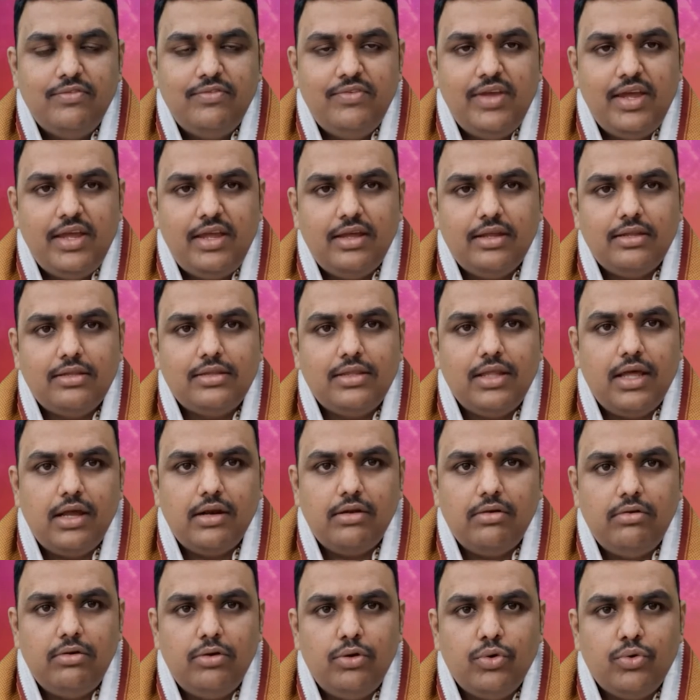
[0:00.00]

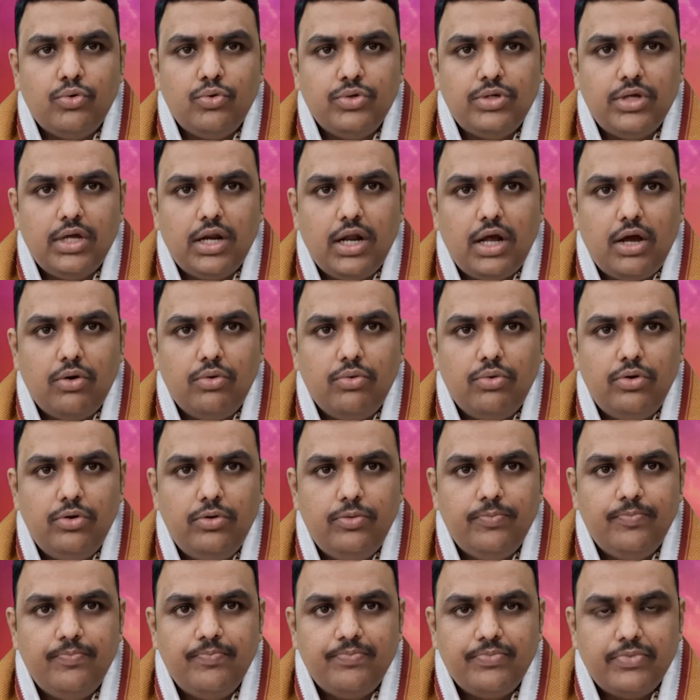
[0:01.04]
వ్యయస్థానంలో కుజరాహువులు
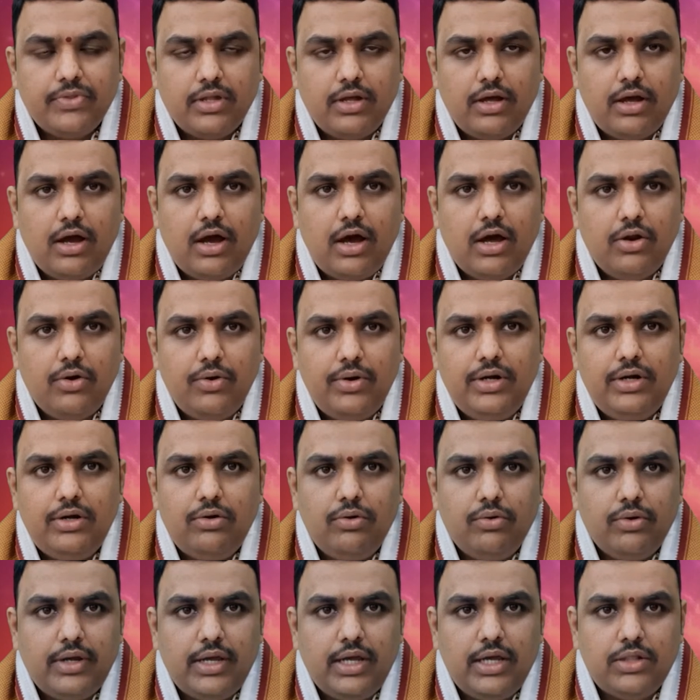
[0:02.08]
ఆరో
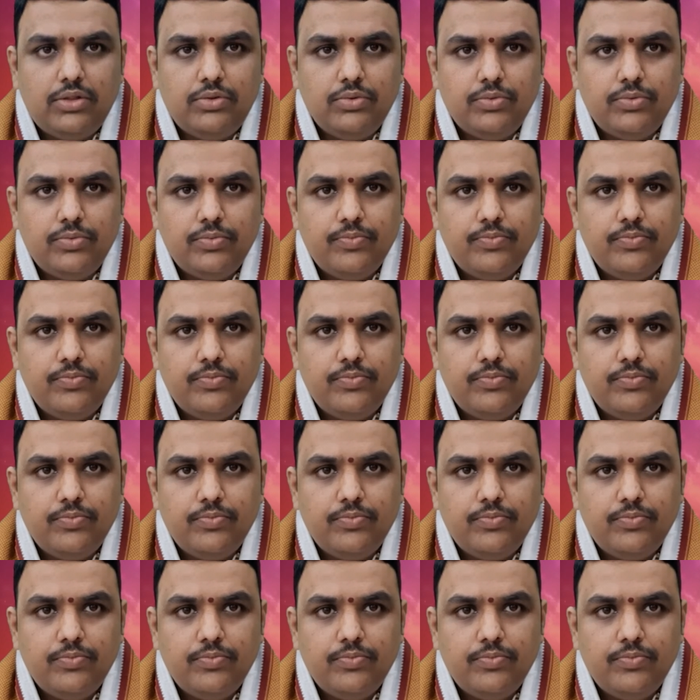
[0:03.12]
ఇంట్లో కేతు